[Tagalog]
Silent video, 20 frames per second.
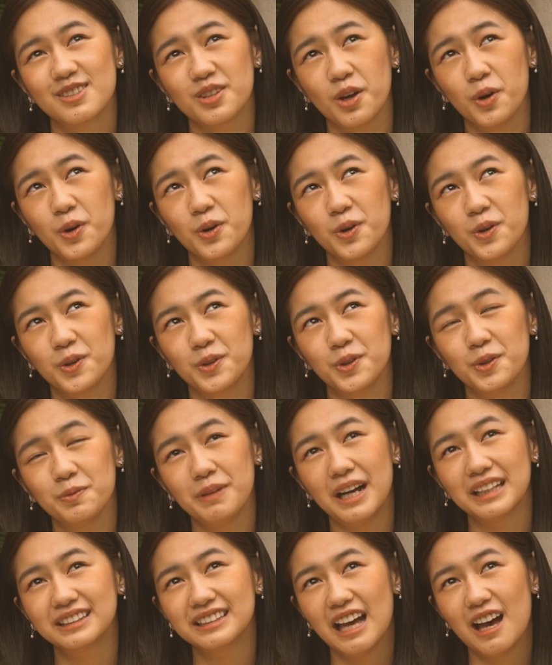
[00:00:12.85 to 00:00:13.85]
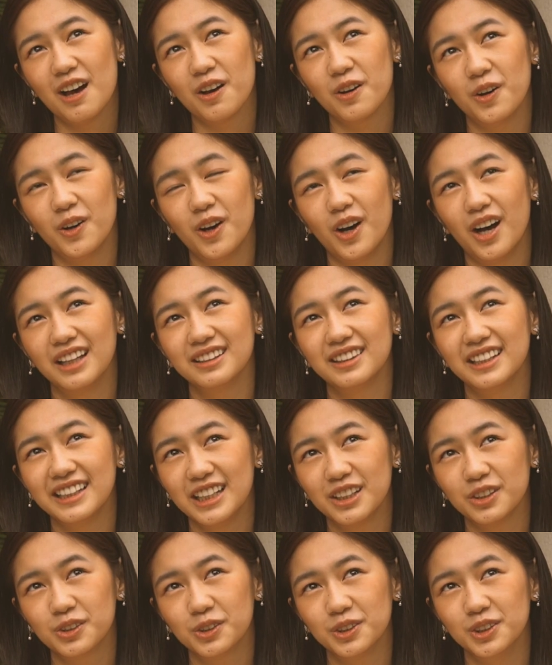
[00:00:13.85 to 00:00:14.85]
So, nung bata ako, ang
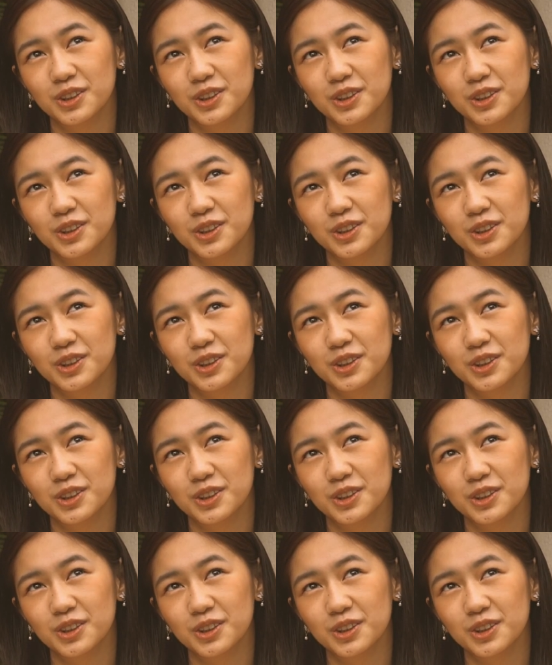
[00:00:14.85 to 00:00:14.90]
tingin ko